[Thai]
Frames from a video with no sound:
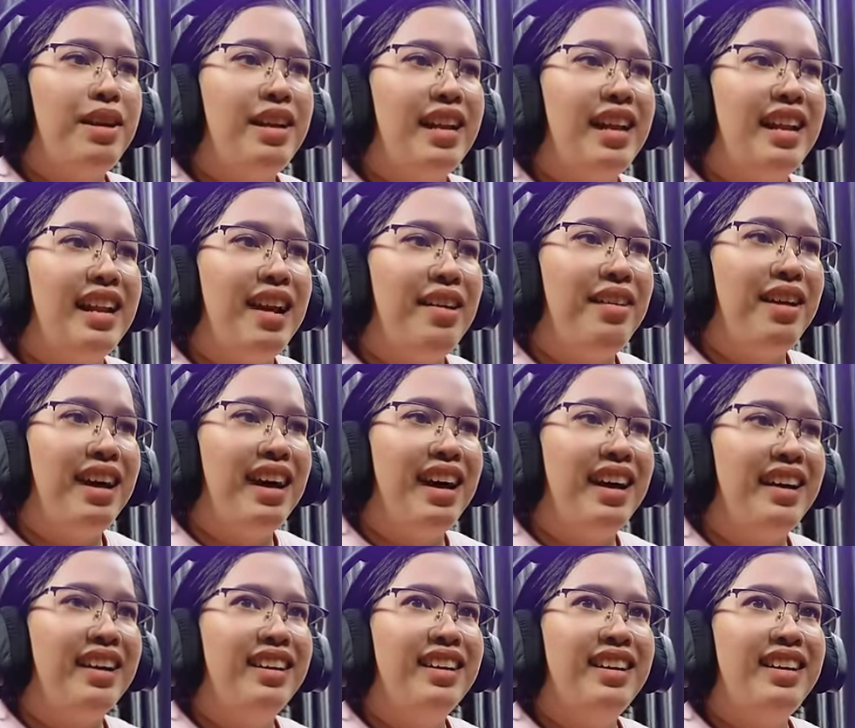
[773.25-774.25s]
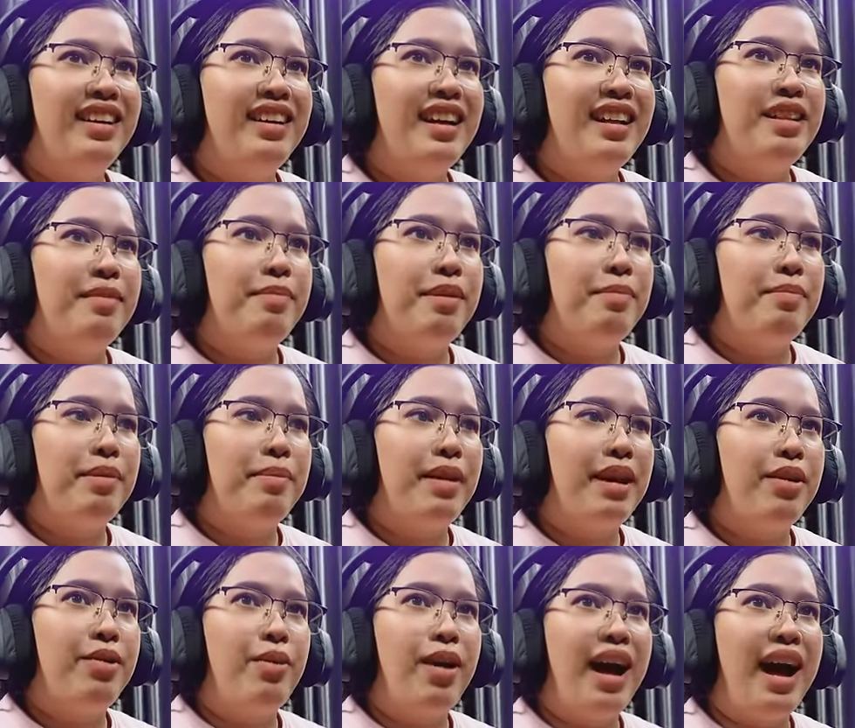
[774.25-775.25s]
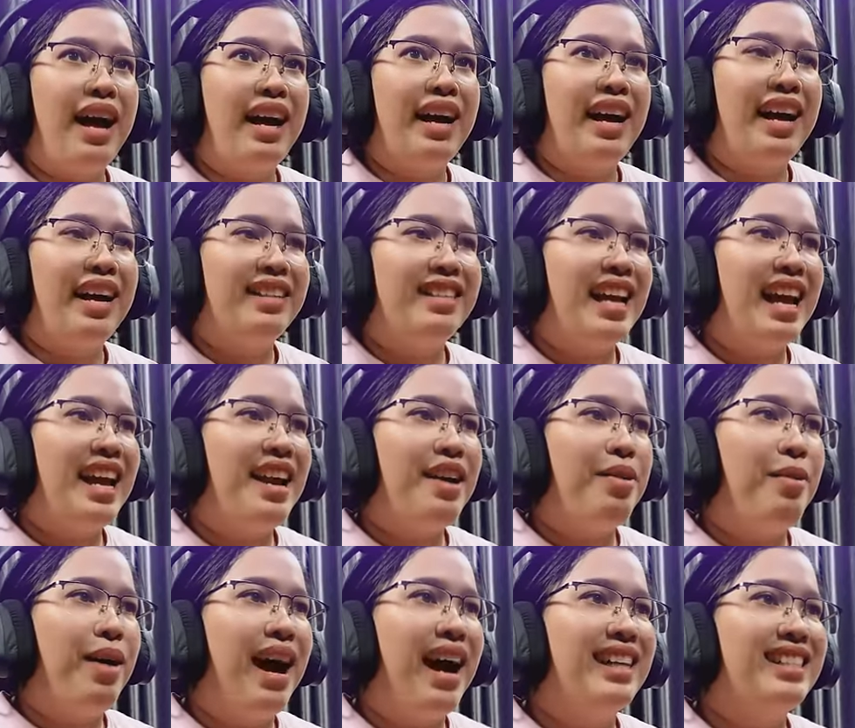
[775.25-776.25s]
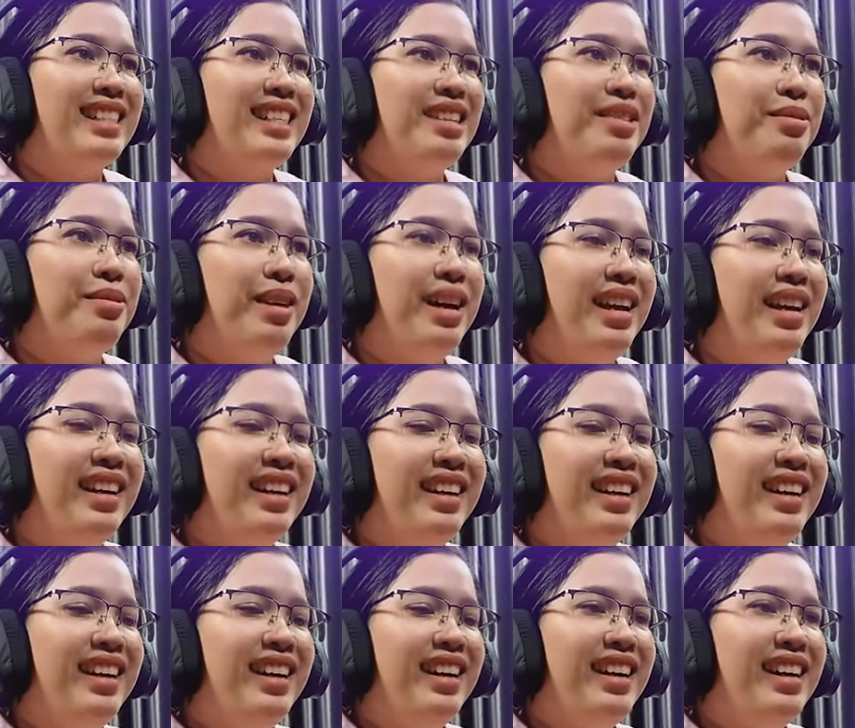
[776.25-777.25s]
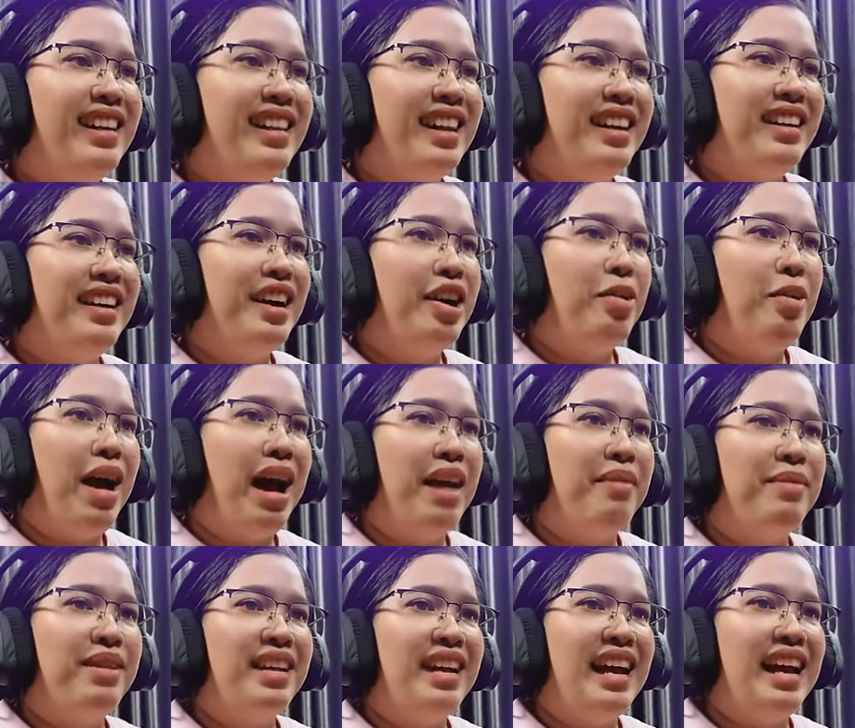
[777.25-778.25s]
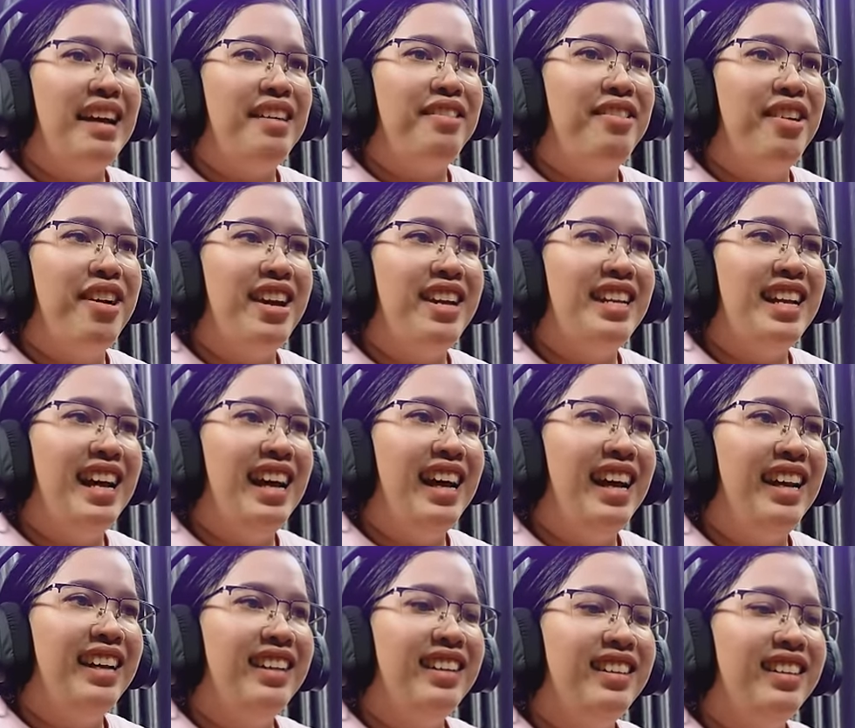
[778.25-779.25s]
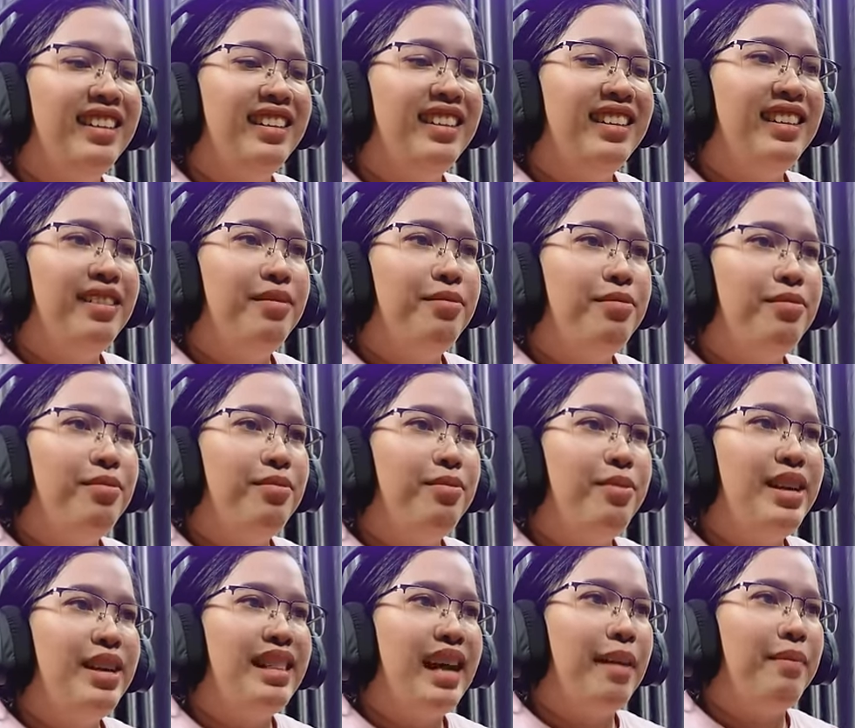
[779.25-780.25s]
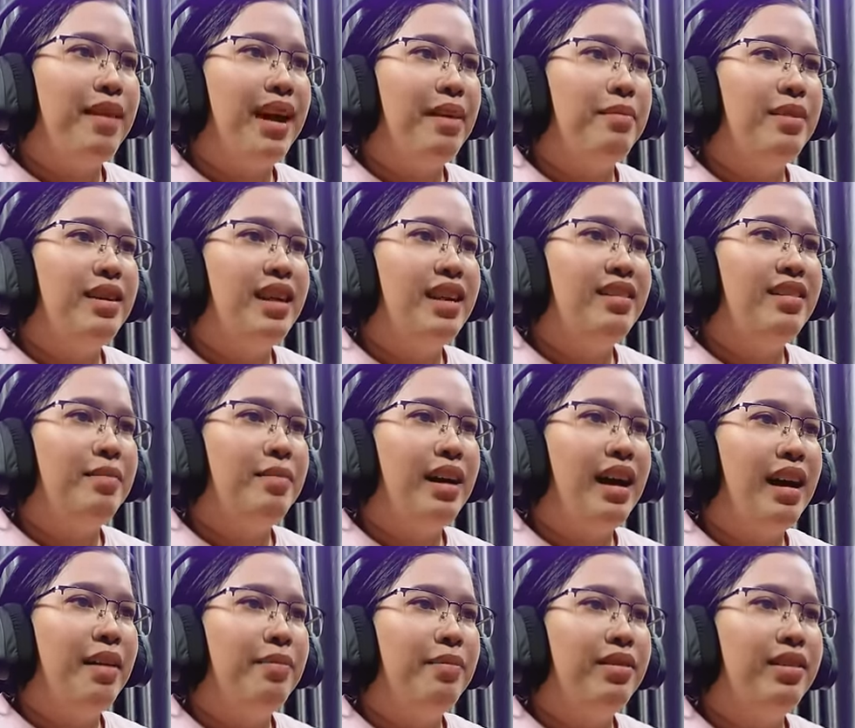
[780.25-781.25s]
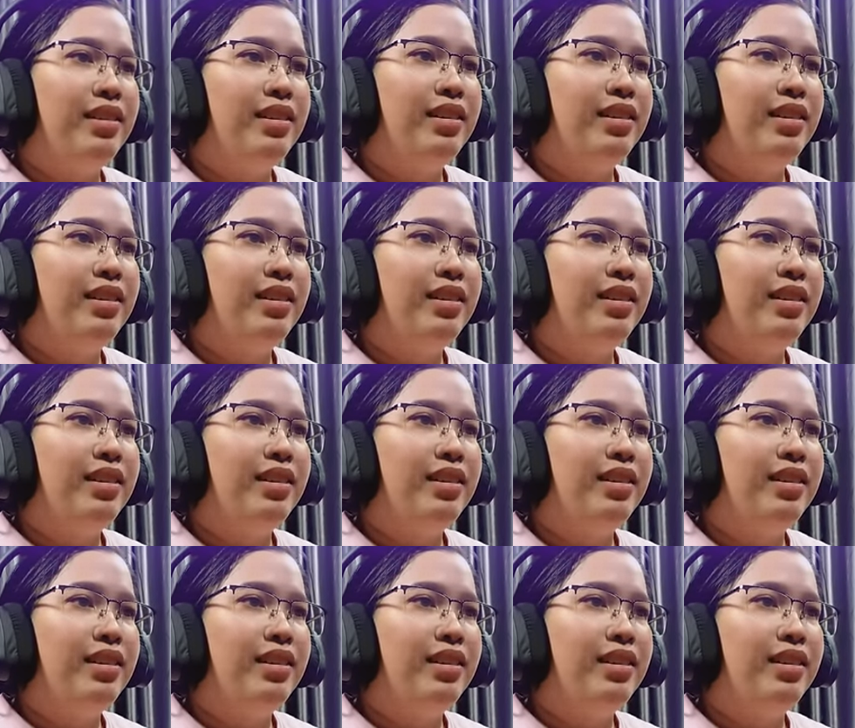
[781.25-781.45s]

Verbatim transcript: วิ่งหนีเราแล้วค่ะน่าจะเป็นประเภทกวางค่ะใช่กวางจริงด้วยเฮ้ยแต่เนื้อกวางมันน่าอร่อยนะวิ่งตามทันไหมเนี่ยสภาพ